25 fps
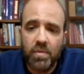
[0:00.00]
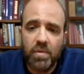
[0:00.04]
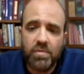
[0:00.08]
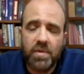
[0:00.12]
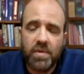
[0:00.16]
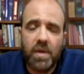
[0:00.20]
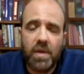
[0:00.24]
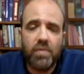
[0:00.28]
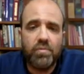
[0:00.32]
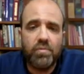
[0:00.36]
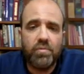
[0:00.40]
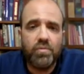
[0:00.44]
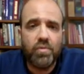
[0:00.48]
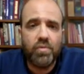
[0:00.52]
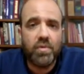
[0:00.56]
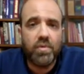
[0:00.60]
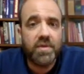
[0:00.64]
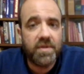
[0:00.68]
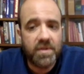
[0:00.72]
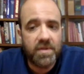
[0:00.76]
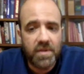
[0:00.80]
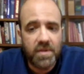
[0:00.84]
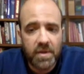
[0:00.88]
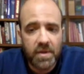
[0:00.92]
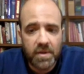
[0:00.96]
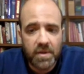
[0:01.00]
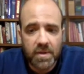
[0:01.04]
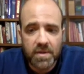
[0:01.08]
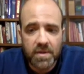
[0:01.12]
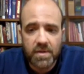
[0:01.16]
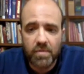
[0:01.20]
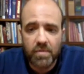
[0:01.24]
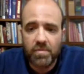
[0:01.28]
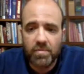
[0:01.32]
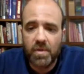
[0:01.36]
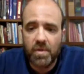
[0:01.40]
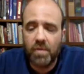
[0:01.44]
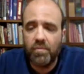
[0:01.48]
eu tenho toxinas,
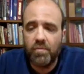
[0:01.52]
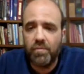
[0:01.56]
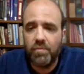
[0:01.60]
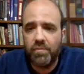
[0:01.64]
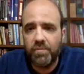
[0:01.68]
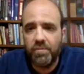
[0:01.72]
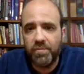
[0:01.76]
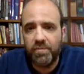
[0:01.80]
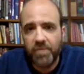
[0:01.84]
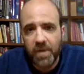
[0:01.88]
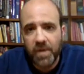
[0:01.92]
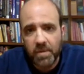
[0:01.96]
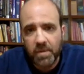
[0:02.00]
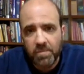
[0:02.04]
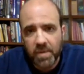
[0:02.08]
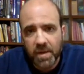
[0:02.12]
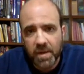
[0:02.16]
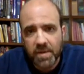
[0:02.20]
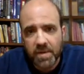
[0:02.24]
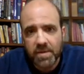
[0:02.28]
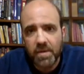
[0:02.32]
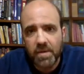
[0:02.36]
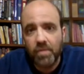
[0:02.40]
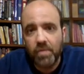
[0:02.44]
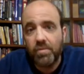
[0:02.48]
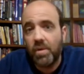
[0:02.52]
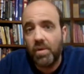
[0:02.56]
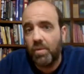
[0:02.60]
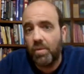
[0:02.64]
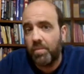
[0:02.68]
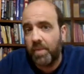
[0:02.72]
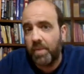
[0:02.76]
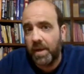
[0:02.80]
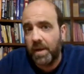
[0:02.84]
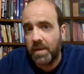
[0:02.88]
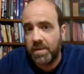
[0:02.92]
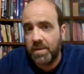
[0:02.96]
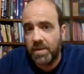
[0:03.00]
eu tenho fímbrias, eu tenho
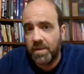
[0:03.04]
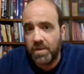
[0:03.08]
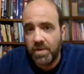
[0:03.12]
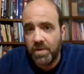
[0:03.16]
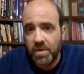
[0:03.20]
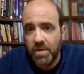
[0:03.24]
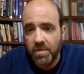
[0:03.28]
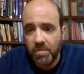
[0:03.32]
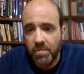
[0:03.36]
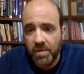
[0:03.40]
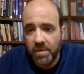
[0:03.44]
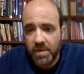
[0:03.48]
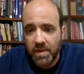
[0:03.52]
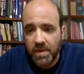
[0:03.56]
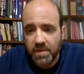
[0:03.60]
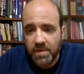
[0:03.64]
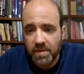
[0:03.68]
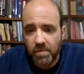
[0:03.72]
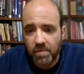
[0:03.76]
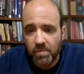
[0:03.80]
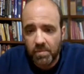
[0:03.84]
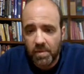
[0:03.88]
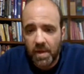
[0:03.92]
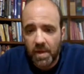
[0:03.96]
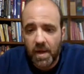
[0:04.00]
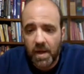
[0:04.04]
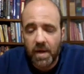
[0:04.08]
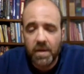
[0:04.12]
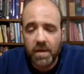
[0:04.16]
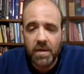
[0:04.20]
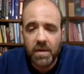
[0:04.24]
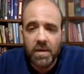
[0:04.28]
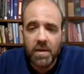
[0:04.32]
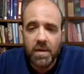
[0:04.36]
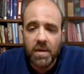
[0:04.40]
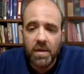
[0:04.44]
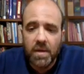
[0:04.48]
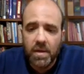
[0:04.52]
parasitismo
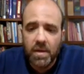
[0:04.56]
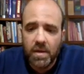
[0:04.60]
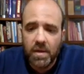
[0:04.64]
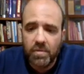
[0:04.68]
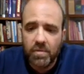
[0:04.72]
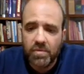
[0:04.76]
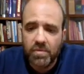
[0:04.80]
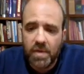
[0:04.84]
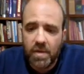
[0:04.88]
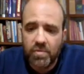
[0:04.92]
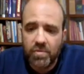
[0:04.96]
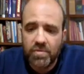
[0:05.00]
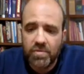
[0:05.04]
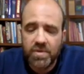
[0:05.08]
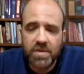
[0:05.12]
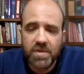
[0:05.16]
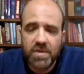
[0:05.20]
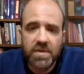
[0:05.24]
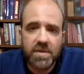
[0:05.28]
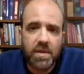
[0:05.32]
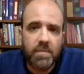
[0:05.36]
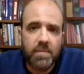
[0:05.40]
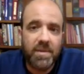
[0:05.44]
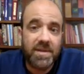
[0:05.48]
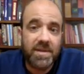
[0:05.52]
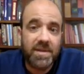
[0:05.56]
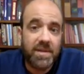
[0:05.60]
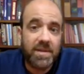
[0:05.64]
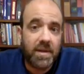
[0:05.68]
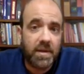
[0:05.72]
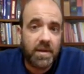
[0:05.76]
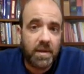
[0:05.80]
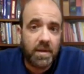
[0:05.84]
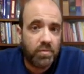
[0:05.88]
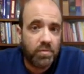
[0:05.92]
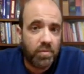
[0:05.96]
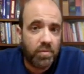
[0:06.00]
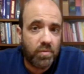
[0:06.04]
intracelular, eu tenho sistemas
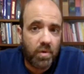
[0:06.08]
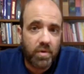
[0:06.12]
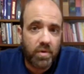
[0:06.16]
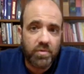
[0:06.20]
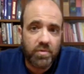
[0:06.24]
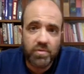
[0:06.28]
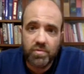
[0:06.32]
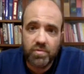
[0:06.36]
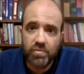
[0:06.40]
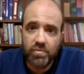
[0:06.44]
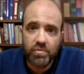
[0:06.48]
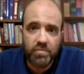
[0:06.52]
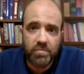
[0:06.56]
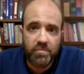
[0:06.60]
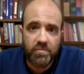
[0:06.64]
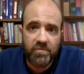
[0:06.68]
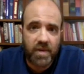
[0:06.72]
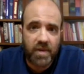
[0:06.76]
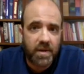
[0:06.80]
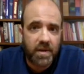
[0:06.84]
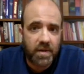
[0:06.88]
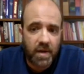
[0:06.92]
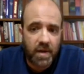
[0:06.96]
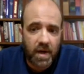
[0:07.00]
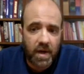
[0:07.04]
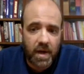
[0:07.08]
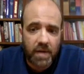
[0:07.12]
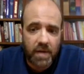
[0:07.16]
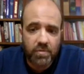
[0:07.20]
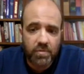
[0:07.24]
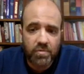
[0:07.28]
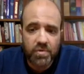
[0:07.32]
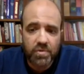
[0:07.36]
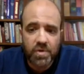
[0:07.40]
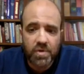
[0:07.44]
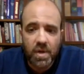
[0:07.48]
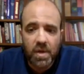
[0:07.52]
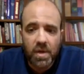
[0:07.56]
secretórios
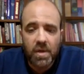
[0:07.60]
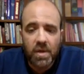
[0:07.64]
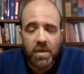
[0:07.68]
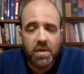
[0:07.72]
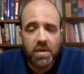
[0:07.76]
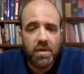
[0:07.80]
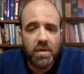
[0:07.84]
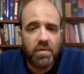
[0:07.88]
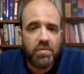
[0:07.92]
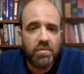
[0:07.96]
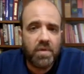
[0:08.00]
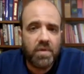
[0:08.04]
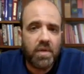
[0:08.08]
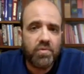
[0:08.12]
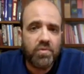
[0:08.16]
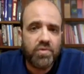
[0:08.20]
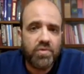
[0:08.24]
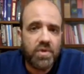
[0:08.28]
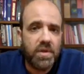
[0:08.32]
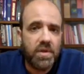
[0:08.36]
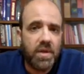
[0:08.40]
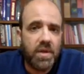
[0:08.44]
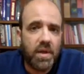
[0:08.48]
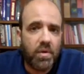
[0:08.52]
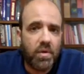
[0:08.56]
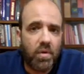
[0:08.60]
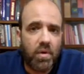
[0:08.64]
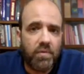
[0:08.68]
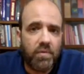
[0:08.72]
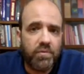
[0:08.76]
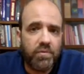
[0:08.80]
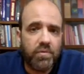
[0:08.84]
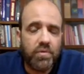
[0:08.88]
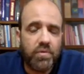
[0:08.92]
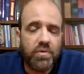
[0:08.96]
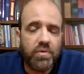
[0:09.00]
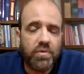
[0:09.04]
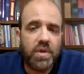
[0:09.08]
variados e eu tenho
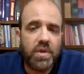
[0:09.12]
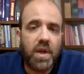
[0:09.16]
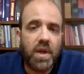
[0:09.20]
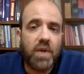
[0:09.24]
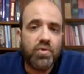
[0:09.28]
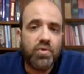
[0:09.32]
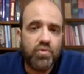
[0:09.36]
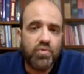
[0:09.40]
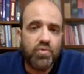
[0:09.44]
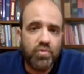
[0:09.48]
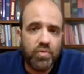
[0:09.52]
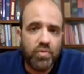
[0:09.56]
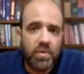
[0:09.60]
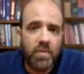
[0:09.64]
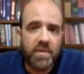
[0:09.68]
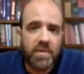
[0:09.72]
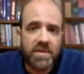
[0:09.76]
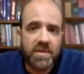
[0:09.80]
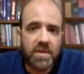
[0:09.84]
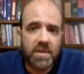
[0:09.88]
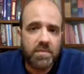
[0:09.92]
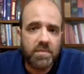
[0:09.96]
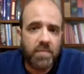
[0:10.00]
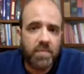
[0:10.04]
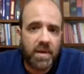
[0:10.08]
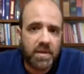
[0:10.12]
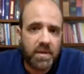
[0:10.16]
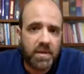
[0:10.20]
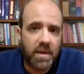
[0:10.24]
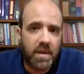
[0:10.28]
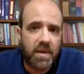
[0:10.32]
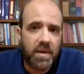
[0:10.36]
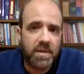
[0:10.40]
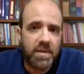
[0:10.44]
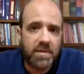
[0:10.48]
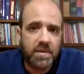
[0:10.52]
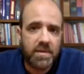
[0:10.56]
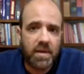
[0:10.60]
sideróforos que ajudam essas
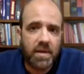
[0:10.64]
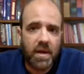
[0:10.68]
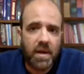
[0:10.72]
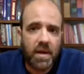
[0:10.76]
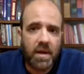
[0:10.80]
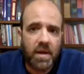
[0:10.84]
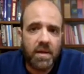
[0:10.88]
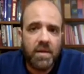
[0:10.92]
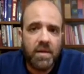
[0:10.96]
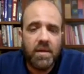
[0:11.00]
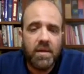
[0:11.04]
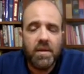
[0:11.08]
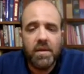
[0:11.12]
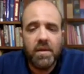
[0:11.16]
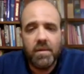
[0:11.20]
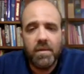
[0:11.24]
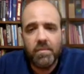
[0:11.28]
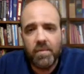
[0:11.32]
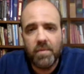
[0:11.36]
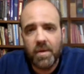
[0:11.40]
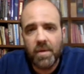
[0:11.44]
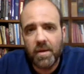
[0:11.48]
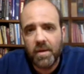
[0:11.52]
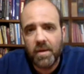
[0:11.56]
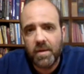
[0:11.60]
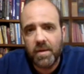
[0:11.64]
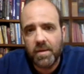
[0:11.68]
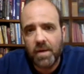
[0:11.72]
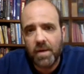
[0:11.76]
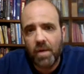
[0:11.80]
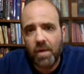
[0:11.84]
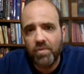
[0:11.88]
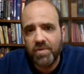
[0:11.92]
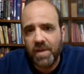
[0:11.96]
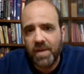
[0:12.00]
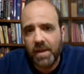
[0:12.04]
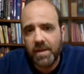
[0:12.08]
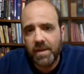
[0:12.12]
bactérias a é,
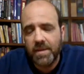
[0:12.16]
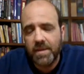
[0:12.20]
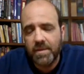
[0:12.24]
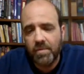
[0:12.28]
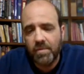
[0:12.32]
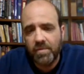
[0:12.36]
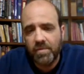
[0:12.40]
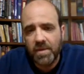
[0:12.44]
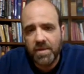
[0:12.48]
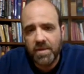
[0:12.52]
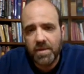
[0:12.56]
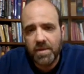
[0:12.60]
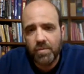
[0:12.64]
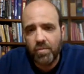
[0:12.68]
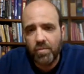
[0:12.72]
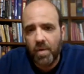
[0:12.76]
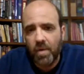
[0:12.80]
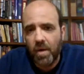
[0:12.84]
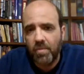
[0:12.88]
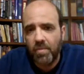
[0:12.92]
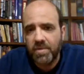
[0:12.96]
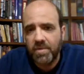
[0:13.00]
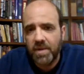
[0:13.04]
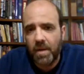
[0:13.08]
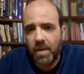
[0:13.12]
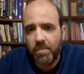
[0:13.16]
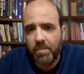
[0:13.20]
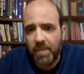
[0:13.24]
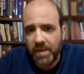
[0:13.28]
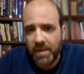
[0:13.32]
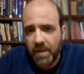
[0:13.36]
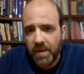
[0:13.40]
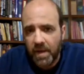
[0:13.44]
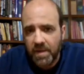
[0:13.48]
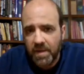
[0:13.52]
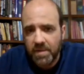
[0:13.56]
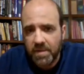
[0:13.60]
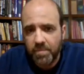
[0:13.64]
causar lesão tecidual, escapar
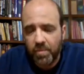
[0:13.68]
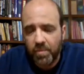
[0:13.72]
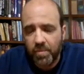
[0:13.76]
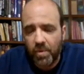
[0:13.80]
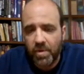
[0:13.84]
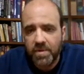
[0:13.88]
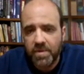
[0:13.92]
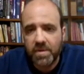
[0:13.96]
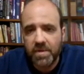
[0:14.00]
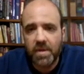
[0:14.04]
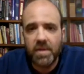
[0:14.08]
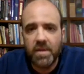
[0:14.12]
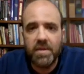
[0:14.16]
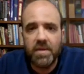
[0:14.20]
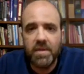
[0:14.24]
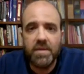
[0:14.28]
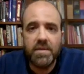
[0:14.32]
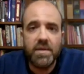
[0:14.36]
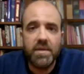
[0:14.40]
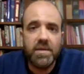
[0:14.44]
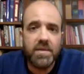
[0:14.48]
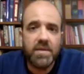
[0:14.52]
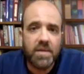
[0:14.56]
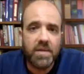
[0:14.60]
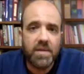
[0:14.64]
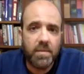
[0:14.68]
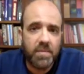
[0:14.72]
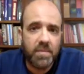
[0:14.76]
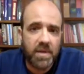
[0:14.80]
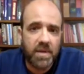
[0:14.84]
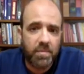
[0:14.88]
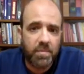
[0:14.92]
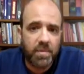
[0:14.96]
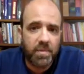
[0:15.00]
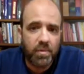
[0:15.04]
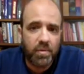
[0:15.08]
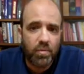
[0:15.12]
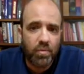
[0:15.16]
da resposta e se
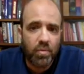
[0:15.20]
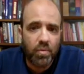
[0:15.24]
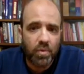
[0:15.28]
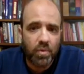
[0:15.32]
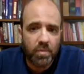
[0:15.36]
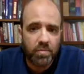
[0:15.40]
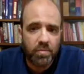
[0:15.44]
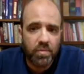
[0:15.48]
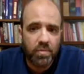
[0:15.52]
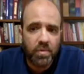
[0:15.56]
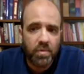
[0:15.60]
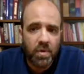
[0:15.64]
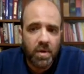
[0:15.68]
disseminar pelo corpo.